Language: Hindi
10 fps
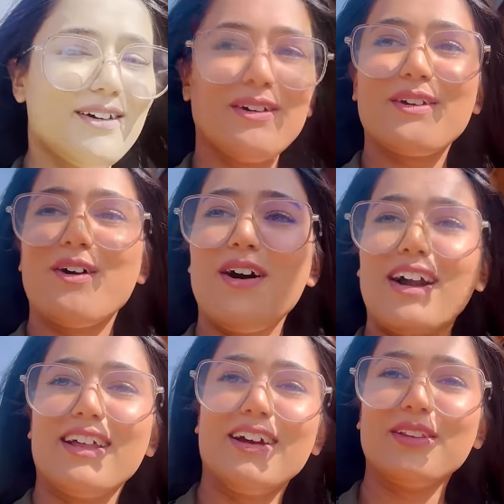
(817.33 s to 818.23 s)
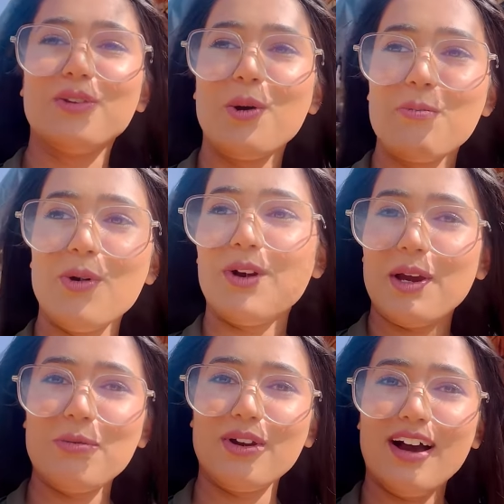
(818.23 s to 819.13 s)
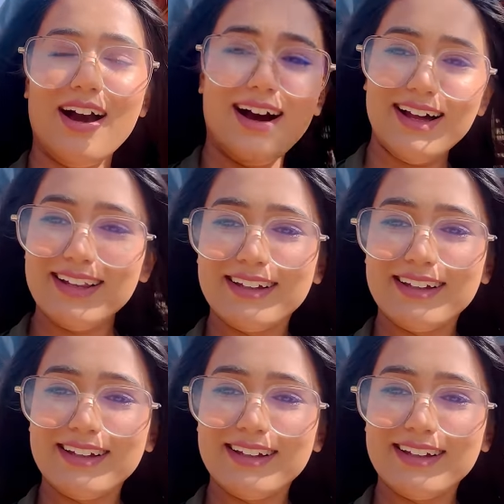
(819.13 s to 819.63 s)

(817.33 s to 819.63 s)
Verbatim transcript: ओ गॉड हाँ? oh धूप में हो गया बुरा हाल